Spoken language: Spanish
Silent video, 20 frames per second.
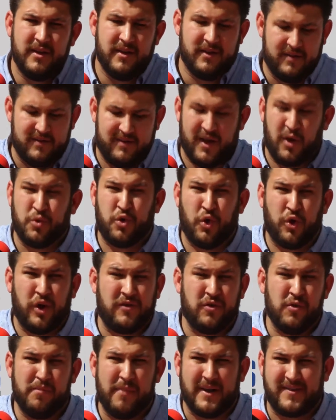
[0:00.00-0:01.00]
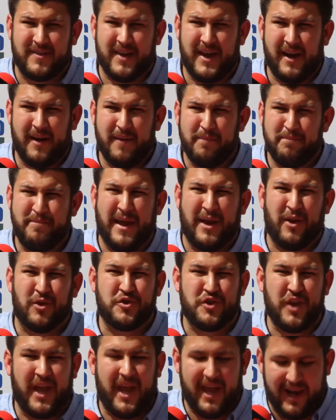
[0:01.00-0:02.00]
y se autoriza un
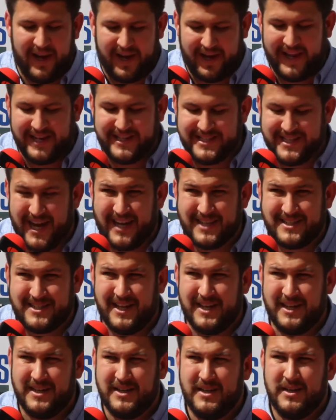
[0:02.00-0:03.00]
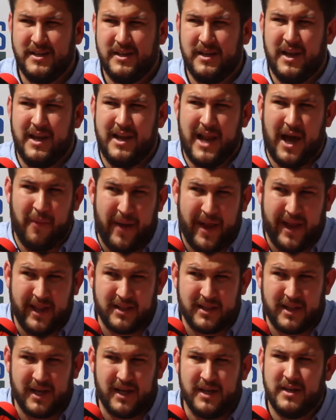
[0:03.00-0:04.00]
bazar, pero se rechaza
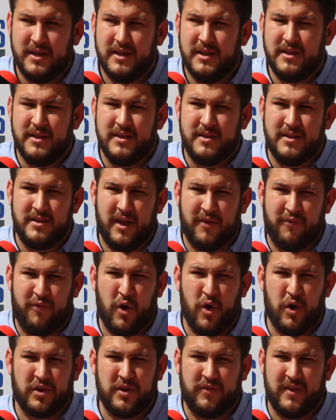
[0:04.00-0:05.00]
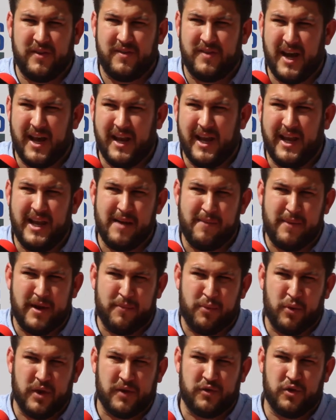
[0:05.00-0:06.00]
la venta de fuegos
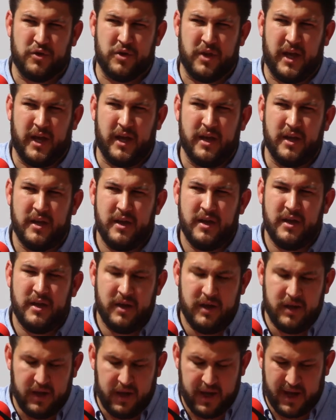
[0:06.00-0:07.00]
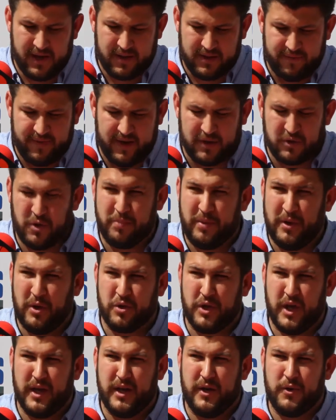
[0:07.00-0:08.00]
artificiales y la manipulación de
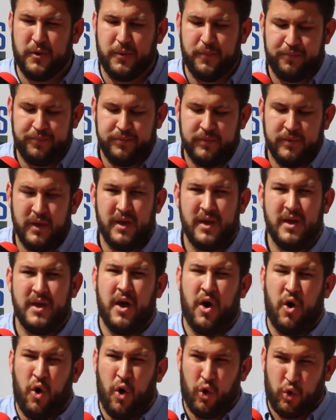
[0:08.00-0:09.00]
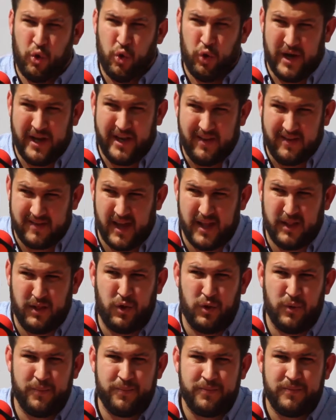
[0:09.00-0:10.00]
artefactos pirotécnicos.
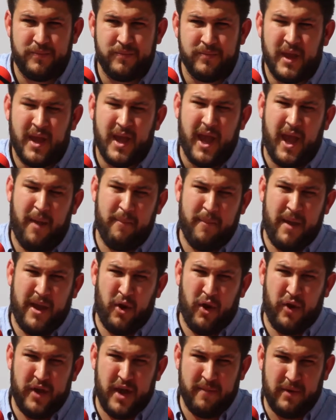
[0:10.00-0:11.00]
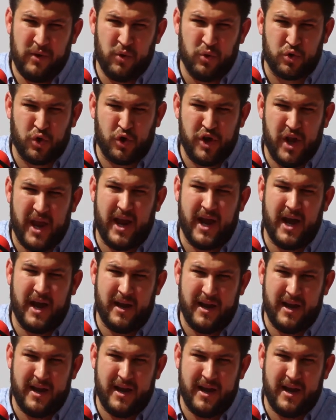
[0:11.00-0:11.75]
Ocurre el incendio. En menos de 10